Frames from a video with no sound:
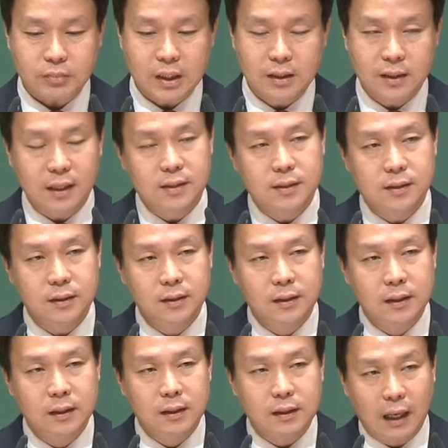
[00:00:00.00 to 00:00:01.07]
단지
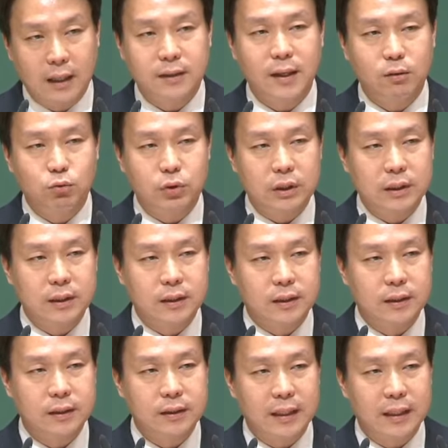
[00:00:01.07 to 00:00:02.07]
강대국이